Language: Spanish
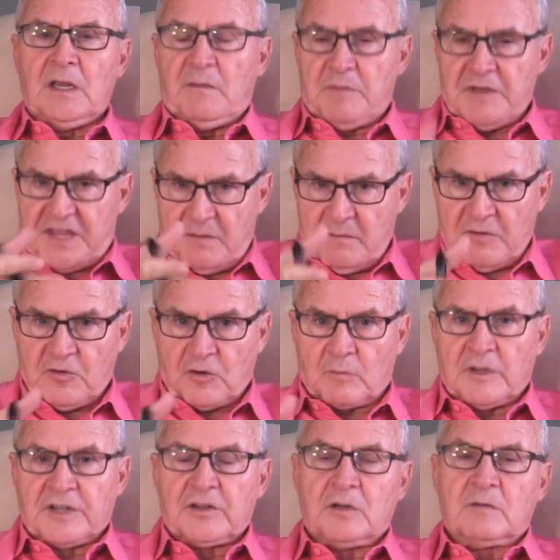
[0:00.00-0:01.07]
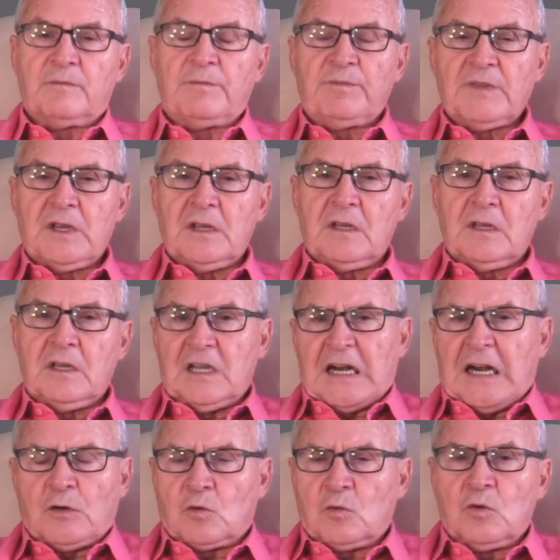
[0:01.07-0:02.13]
Empecé mi formación. Y
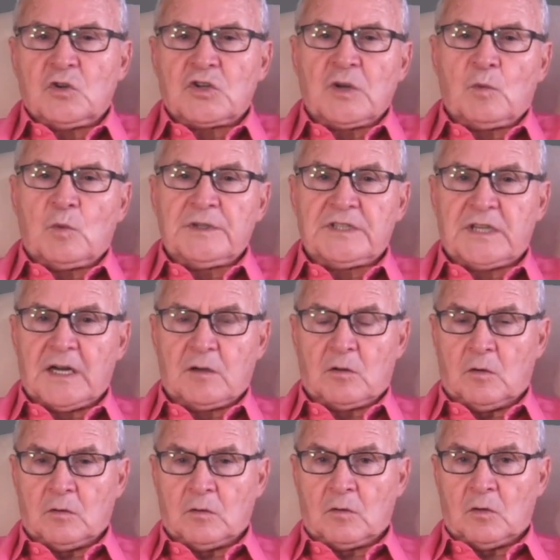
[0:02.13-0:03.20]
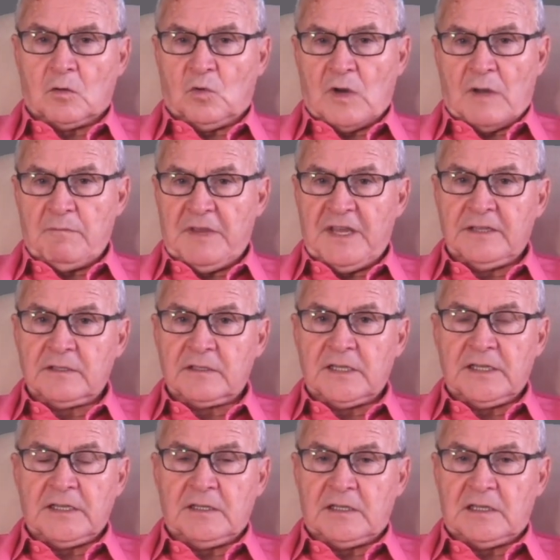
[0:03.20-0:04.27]
claro, uno se encuentra con un
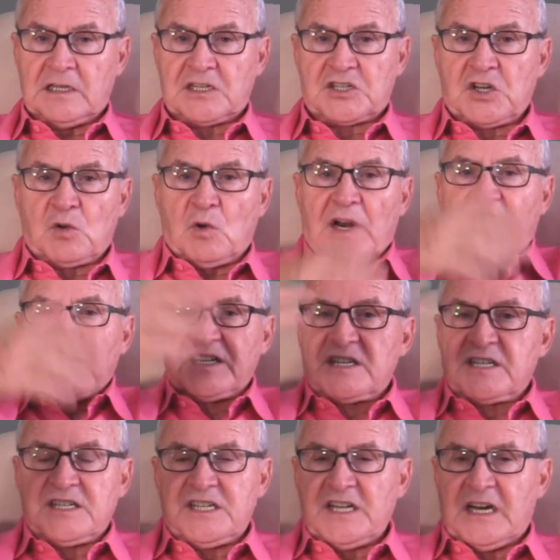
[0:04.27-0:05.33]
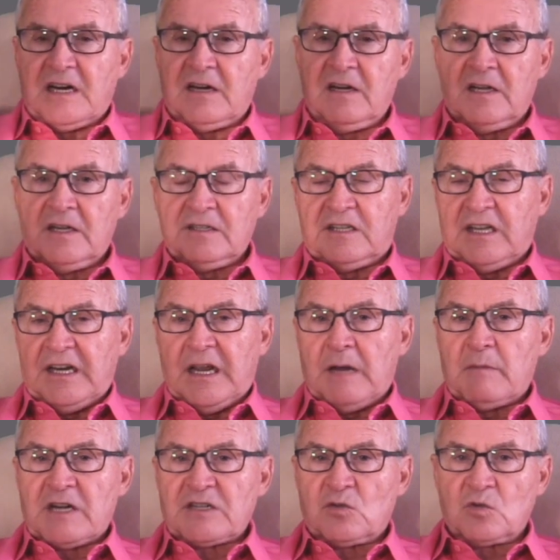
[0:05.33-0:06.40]
ambiente, el psicoanálisis ya
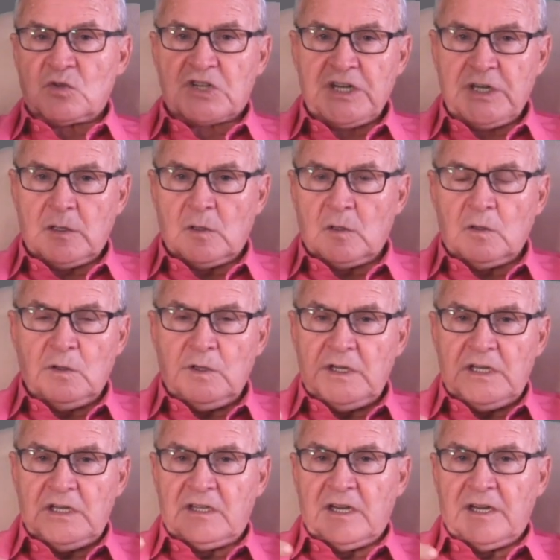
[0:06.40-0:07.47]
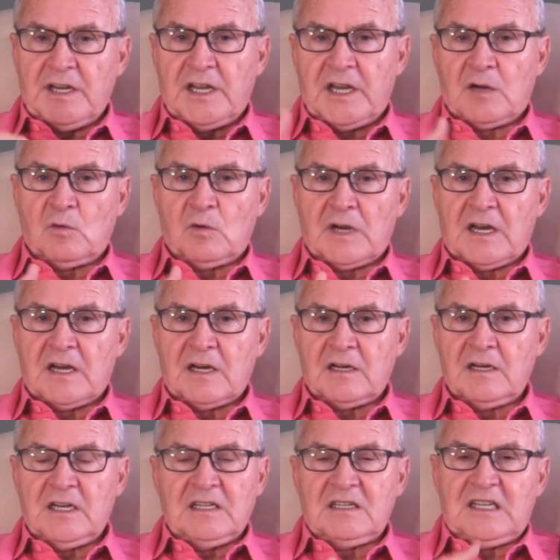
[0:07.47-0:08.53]
tenía más de un siglo y tenía
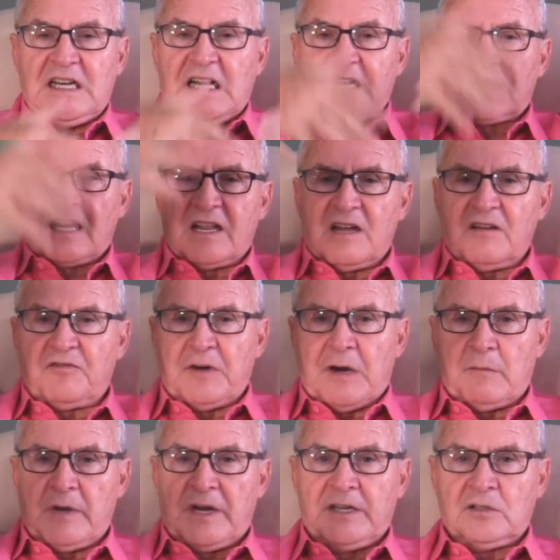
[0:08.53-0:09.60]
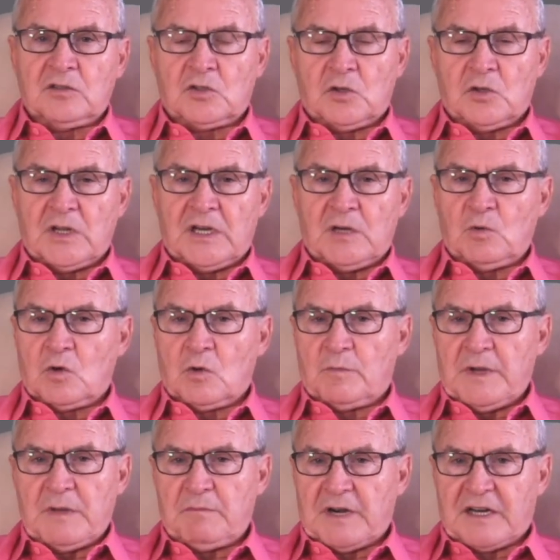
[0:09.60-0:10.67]
una dilatada fama en toda
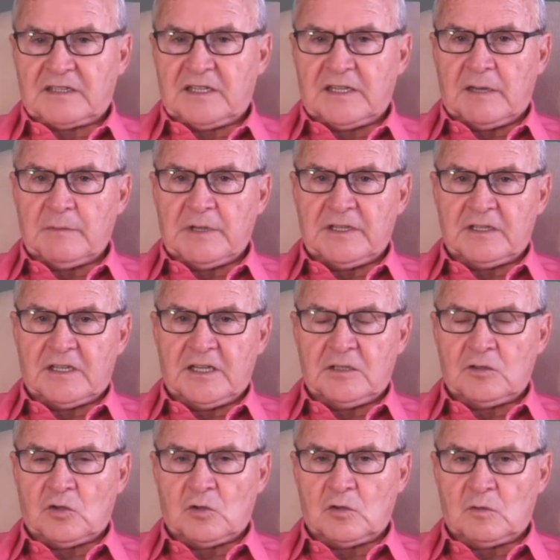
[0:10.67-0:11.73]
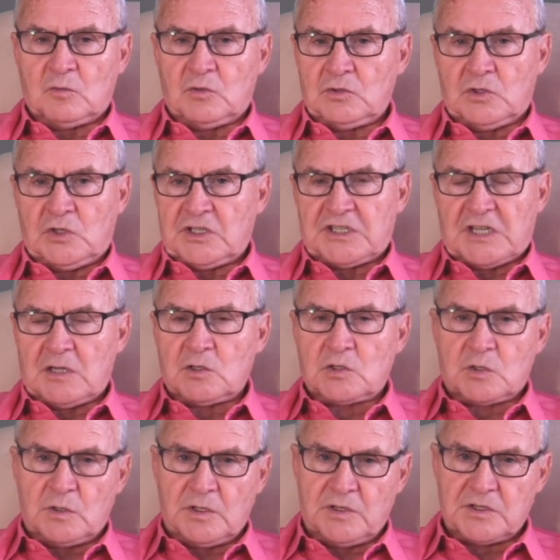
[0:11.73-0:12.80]
Europa y prácticamente en todo el mundo, en
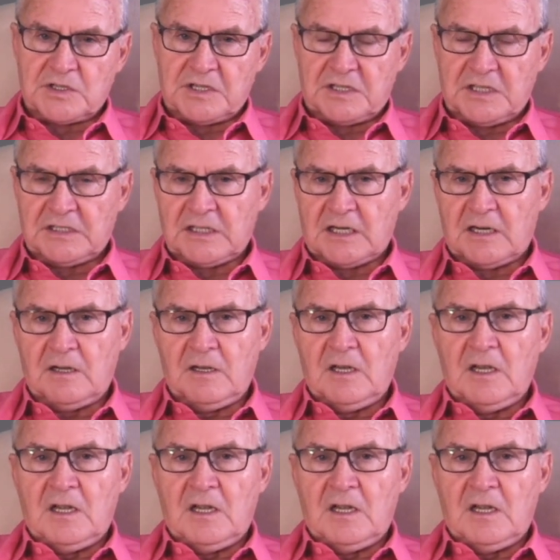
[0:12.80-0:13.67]
Estados Unidos, etc.